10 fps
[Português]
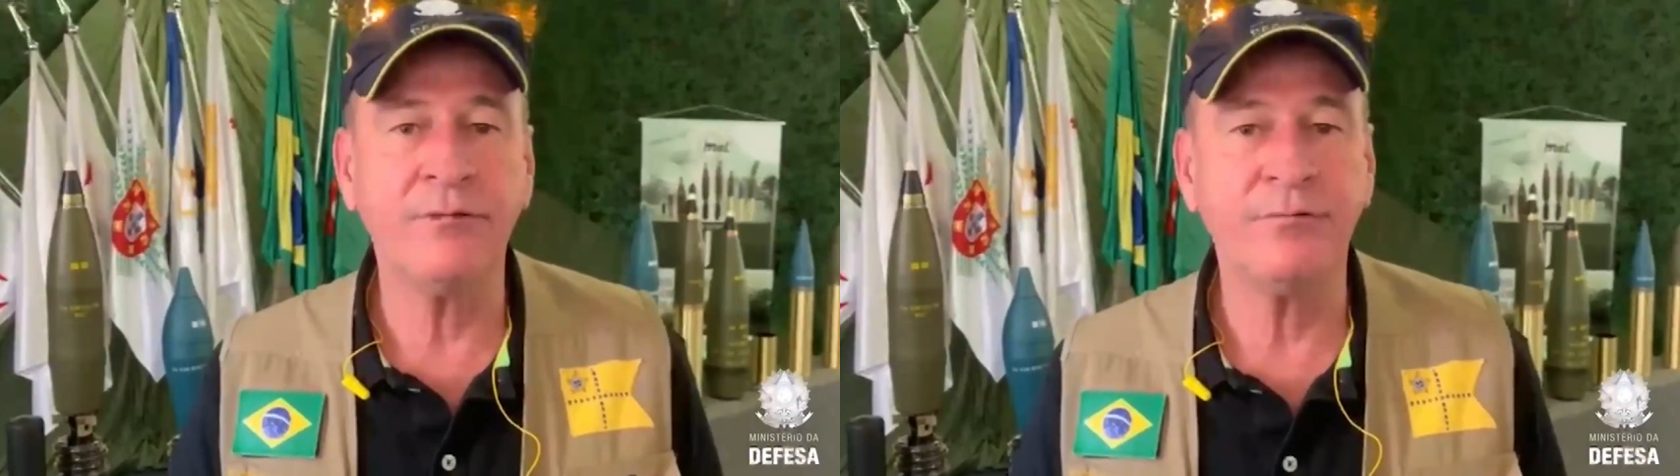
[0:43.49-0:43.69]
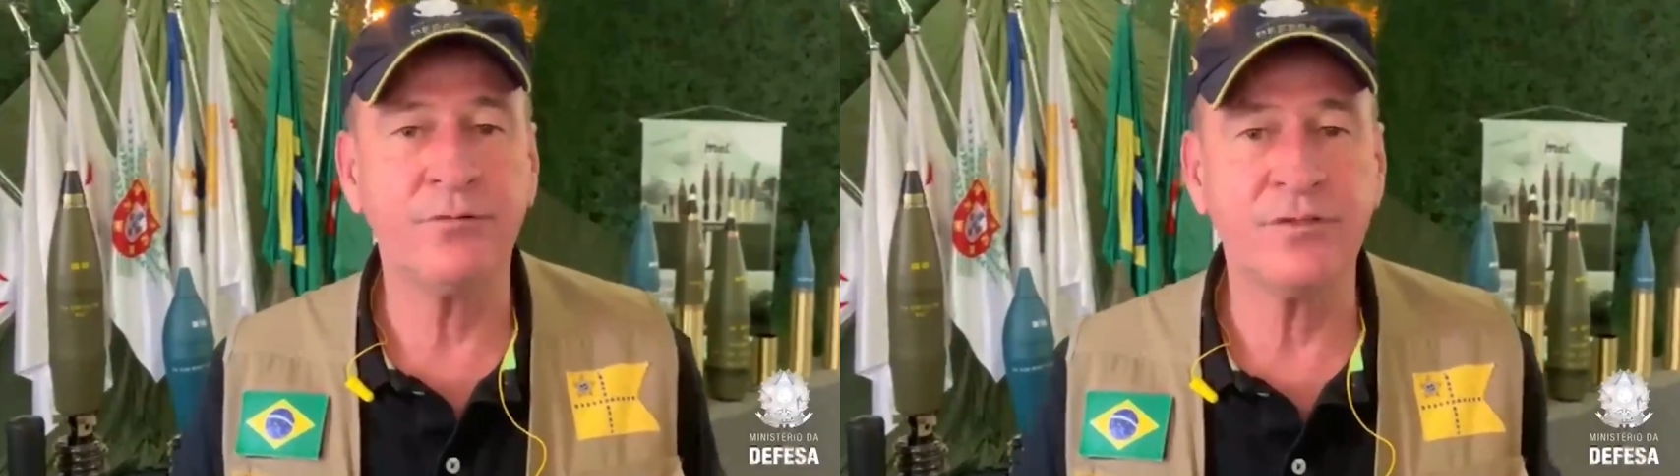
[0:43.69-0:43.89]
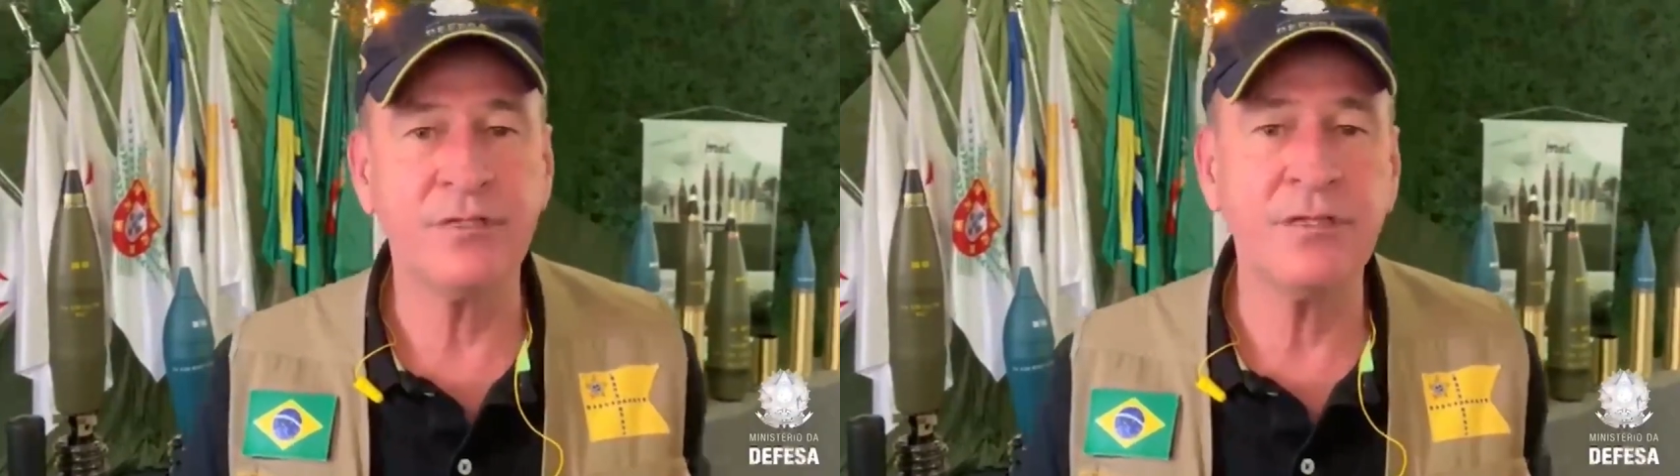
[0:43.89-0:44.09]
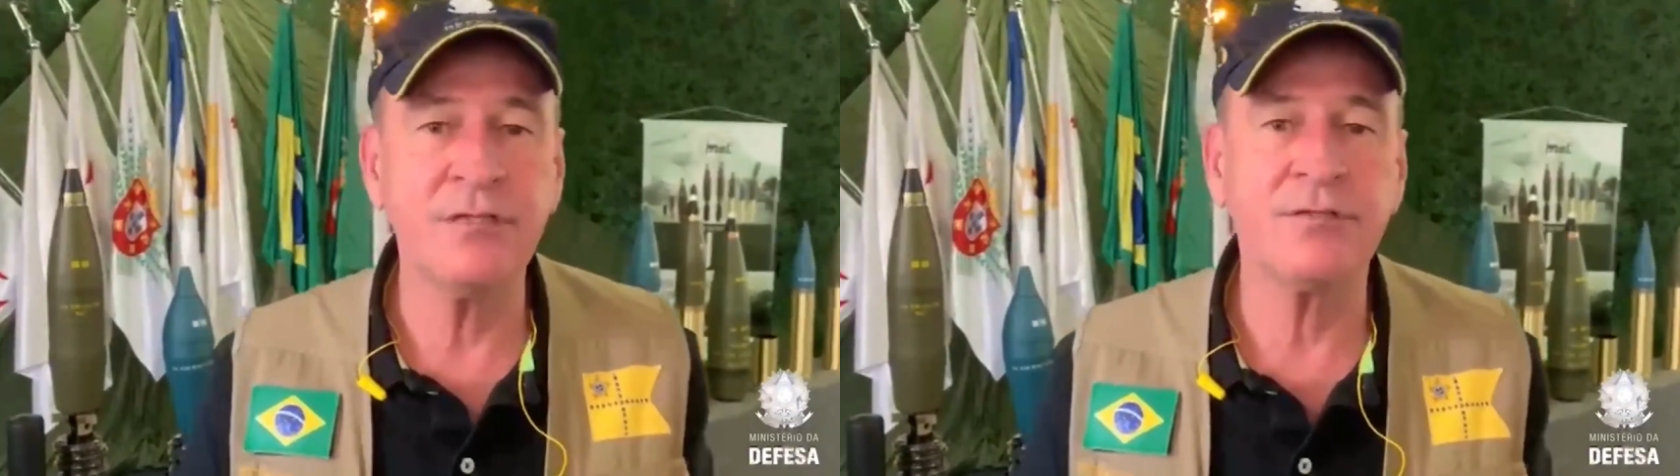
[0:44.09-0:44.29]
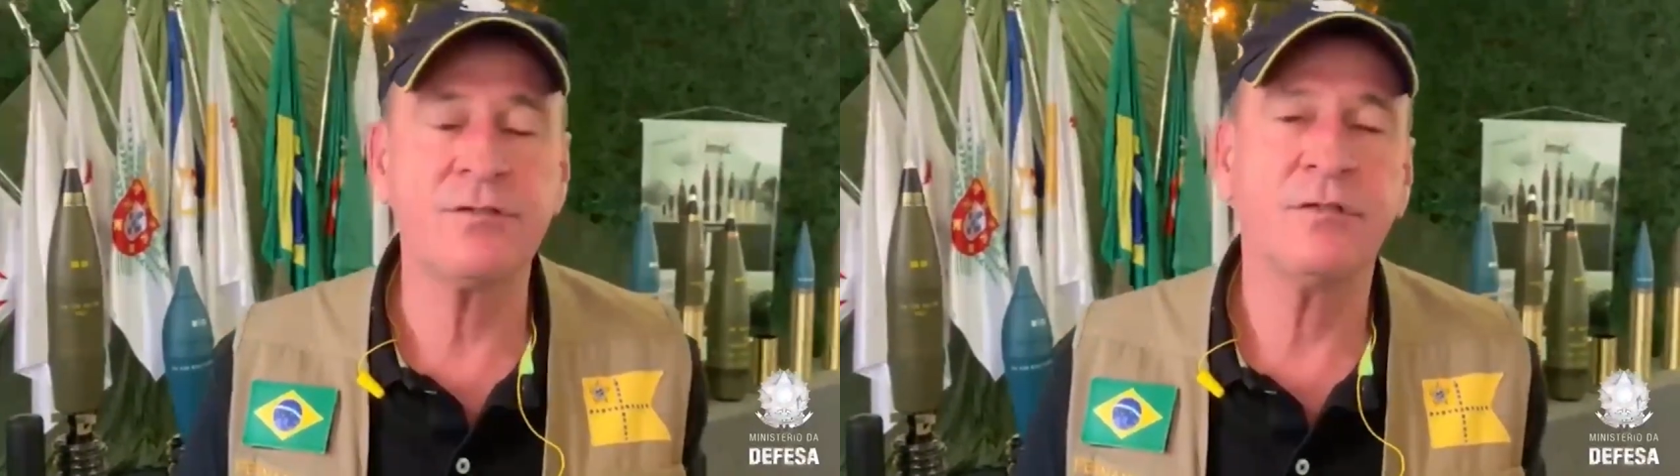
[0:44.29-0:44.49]

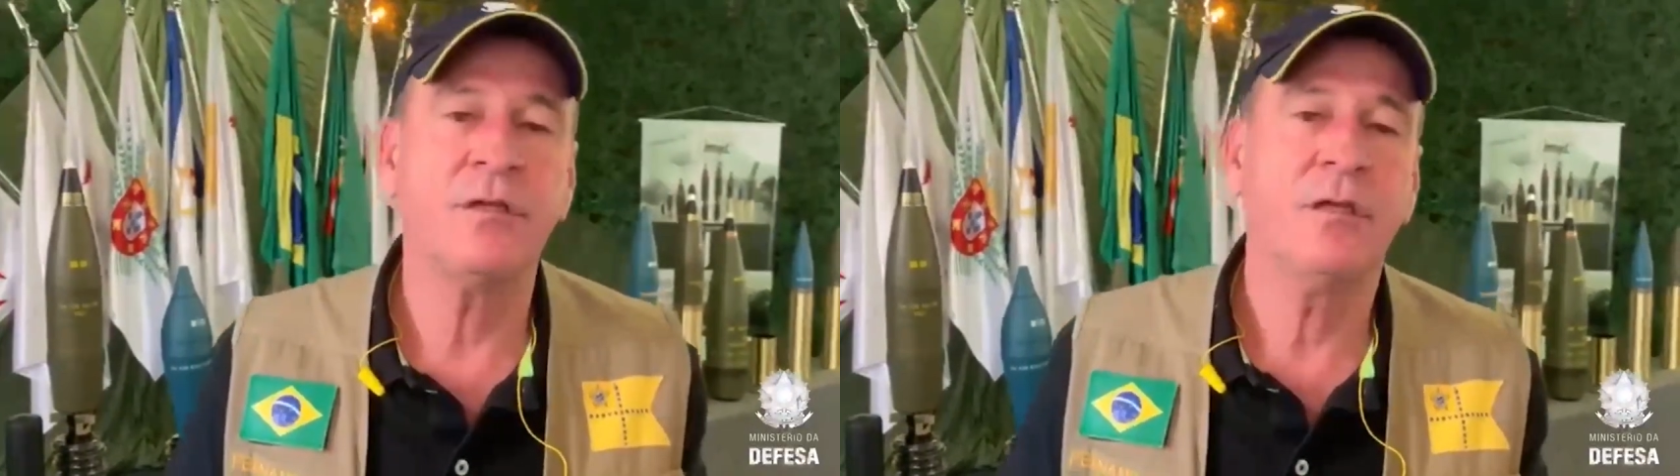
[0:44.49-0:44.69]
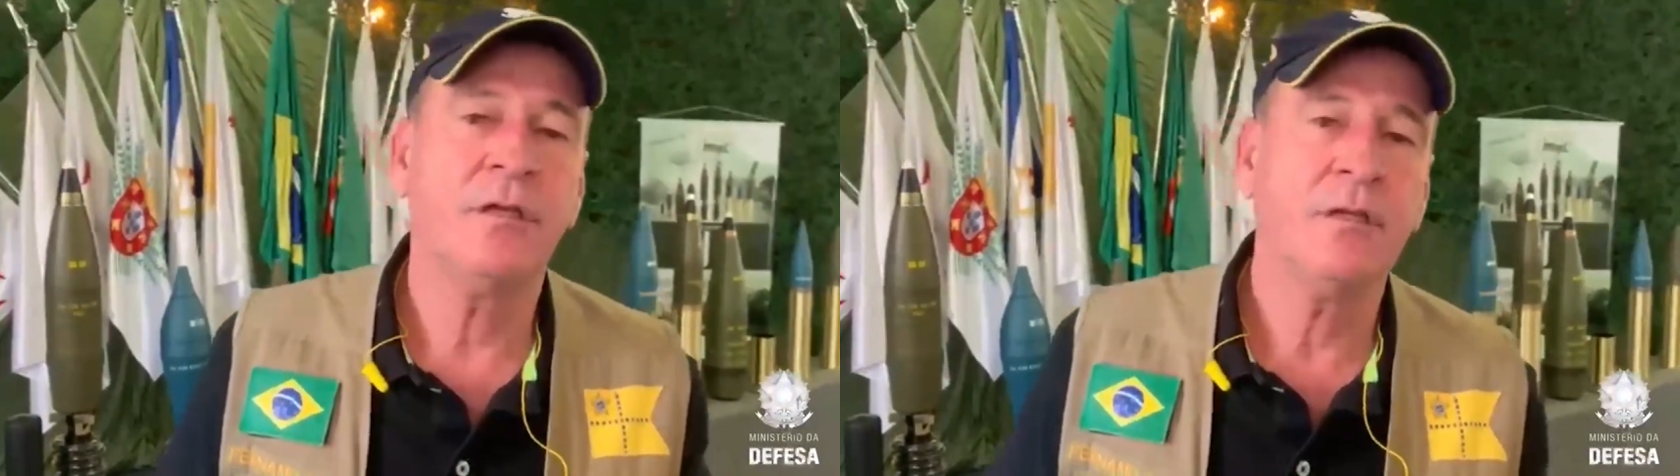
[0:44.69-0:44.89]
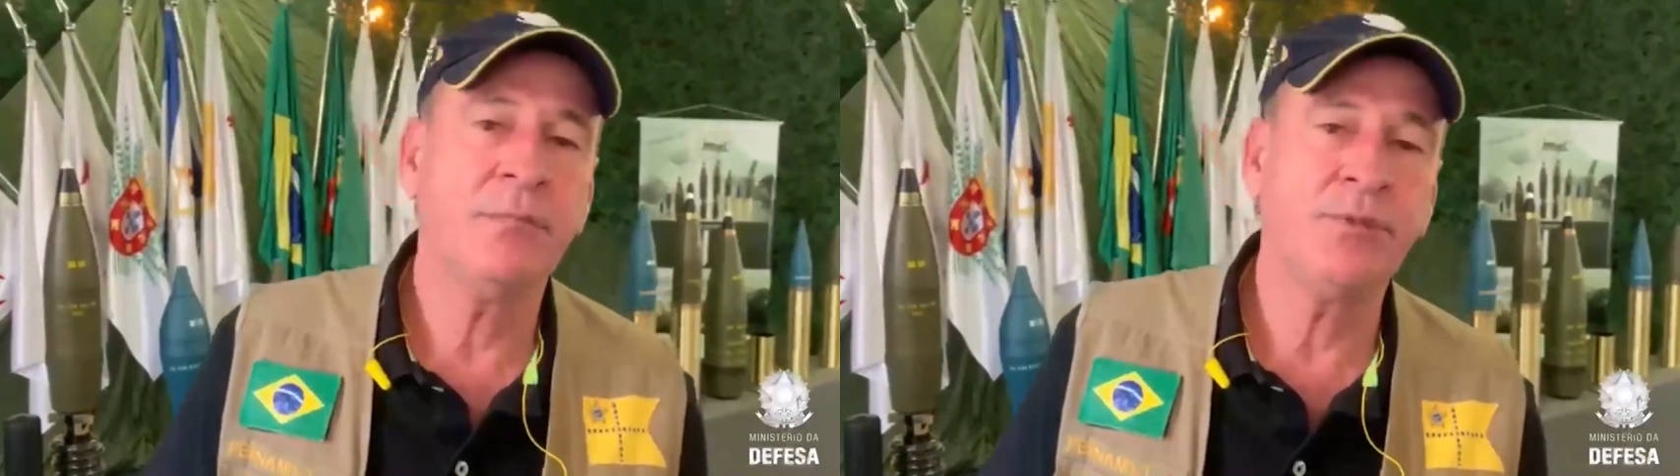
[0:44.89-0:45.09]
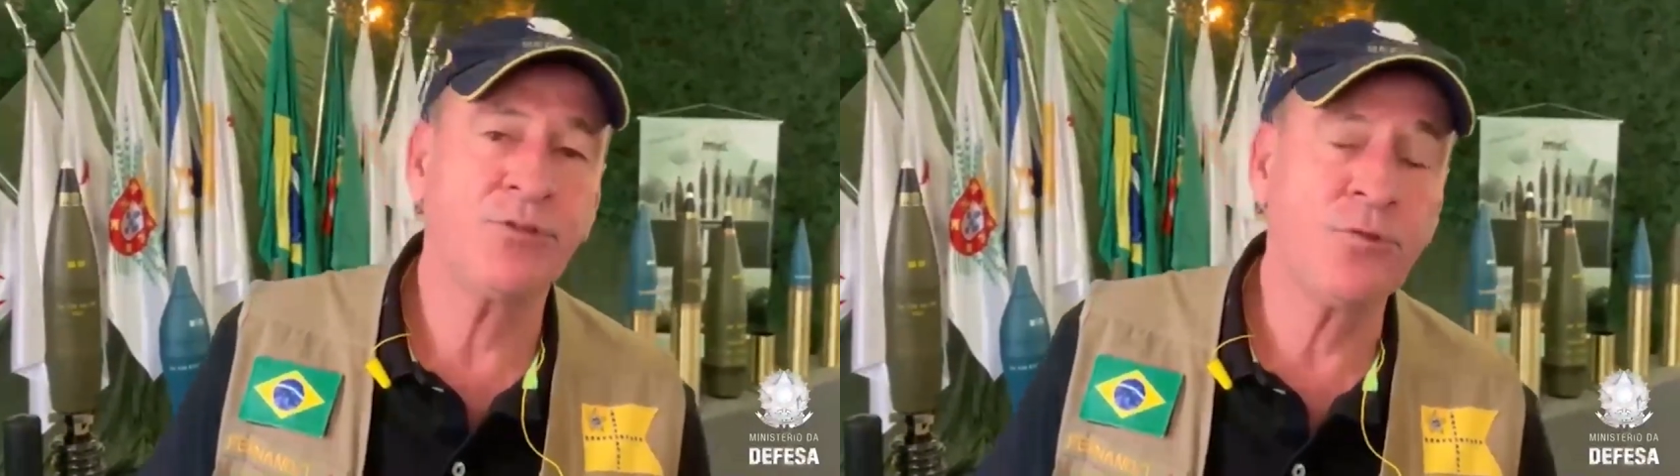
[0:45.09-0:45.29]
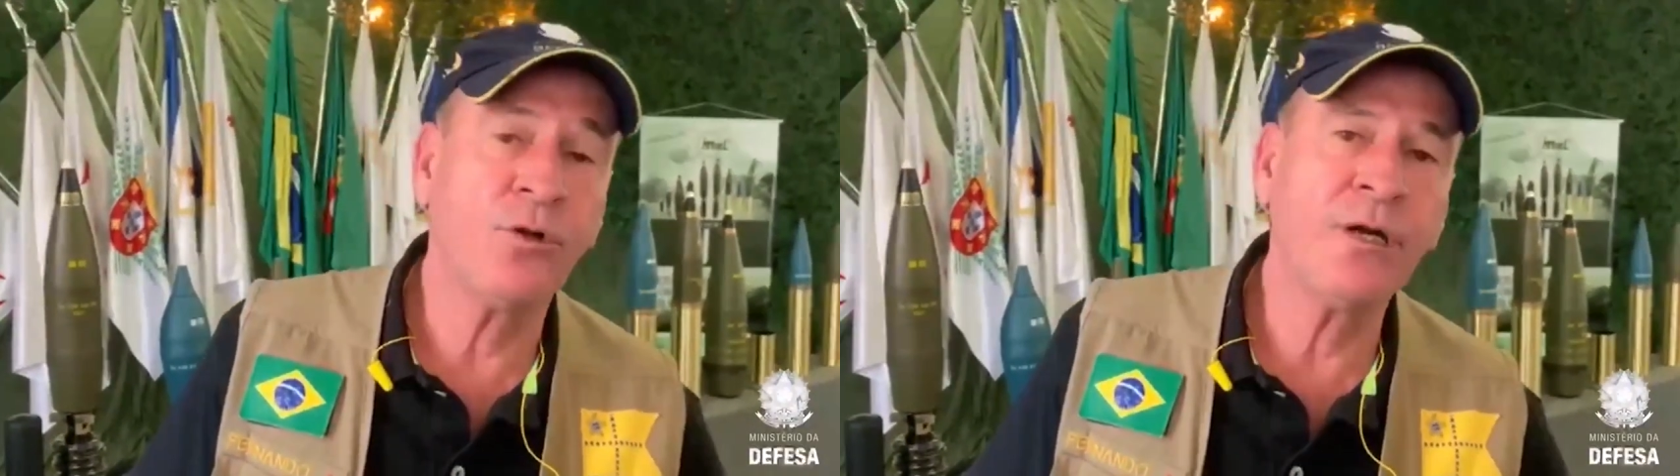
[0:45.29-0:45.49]
fuzis e
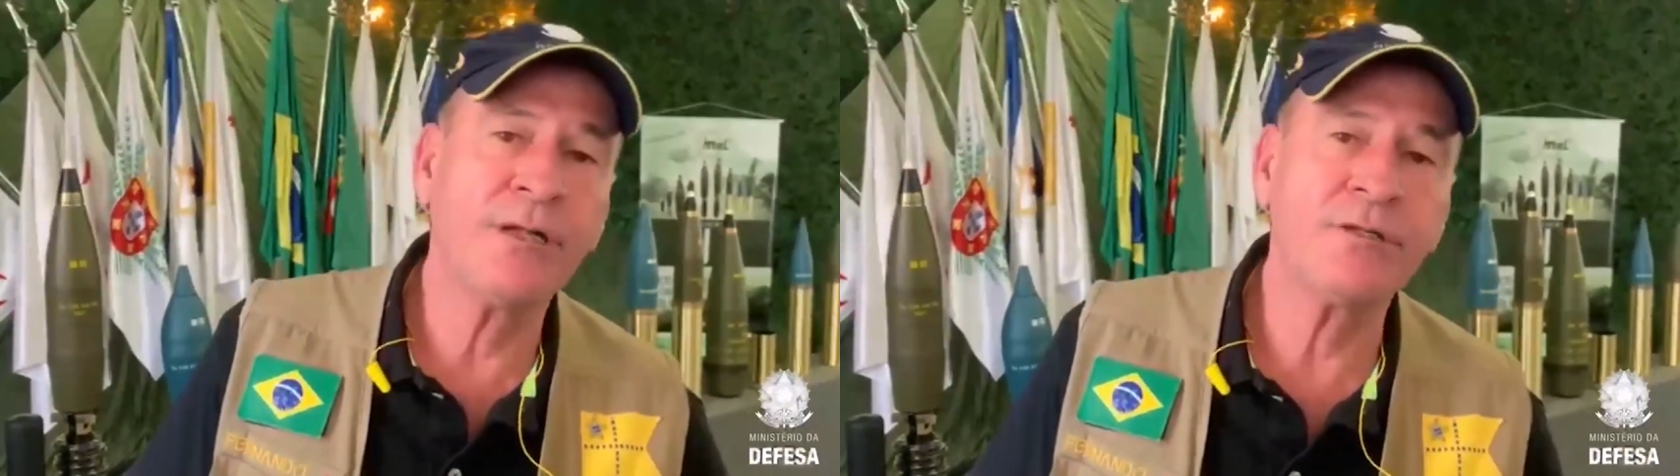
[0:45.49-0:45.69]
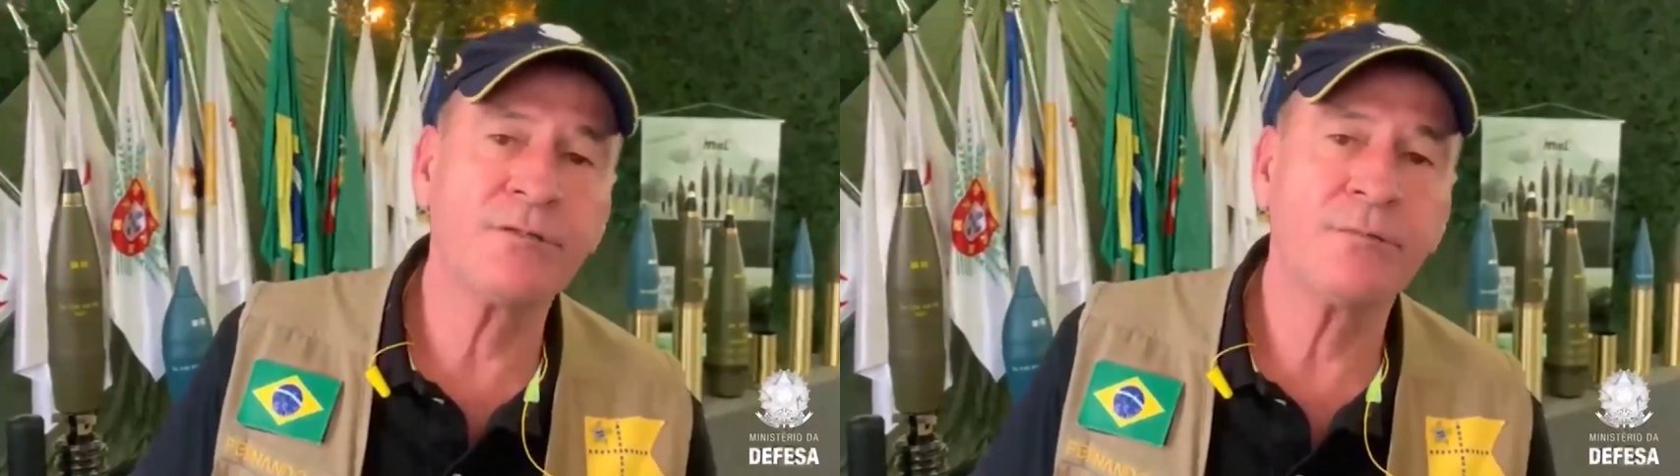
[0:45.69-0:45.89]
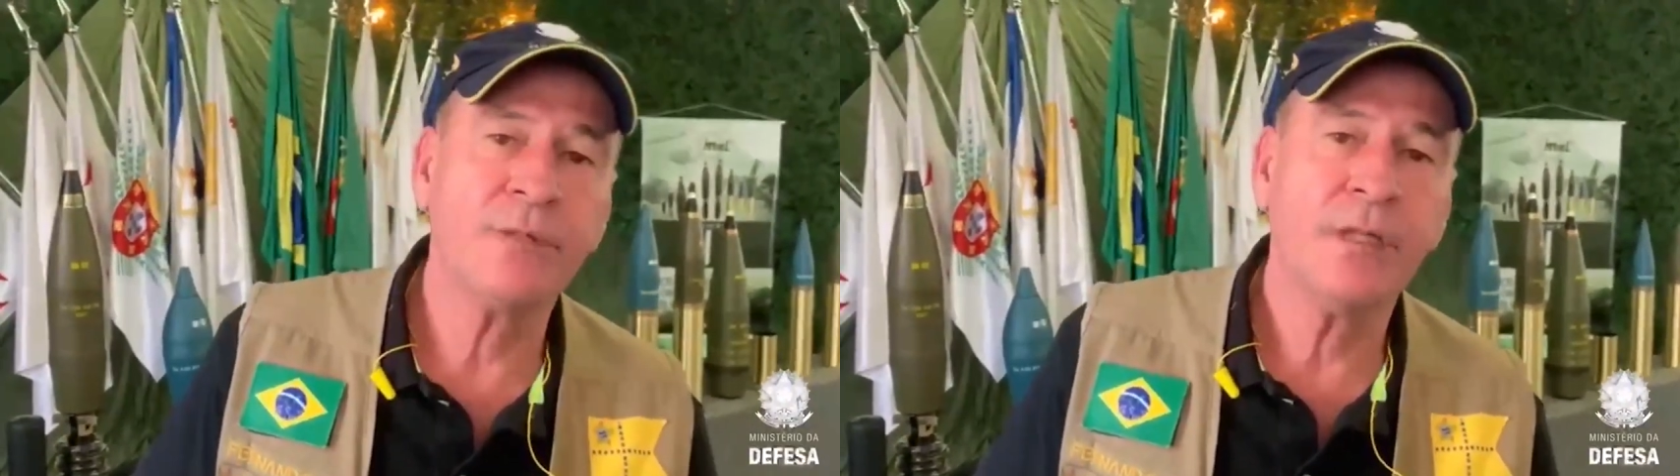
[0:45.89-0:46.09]
pistolas.